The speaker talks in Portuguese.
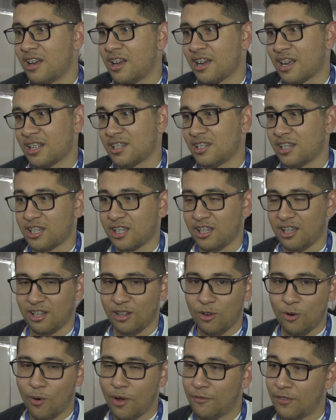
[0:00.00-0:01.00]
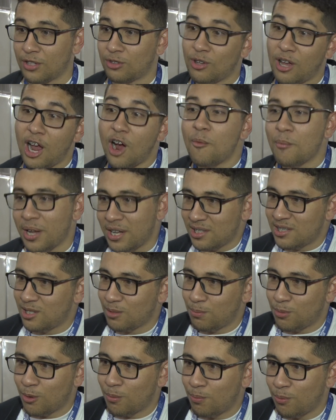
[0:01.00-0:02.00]
quer dizer que o evento realmente se
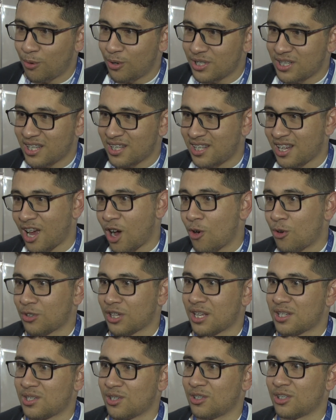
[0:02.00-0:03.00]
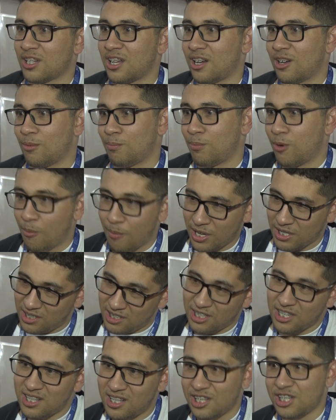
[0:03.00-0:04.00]
propôs a ser algo nacional, por mais que
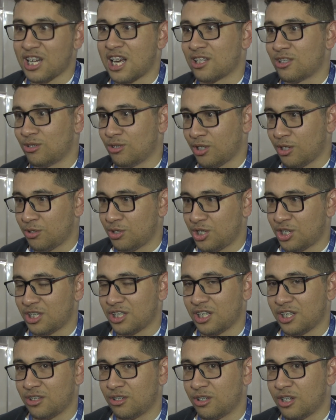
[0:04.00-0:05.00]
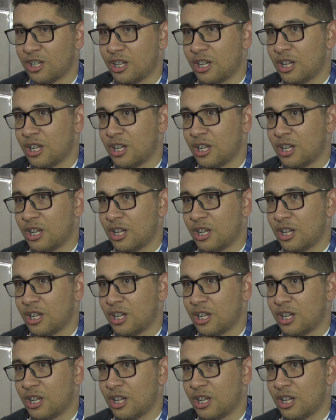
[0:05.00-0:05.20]
seja sediado no Rio de Janeiro.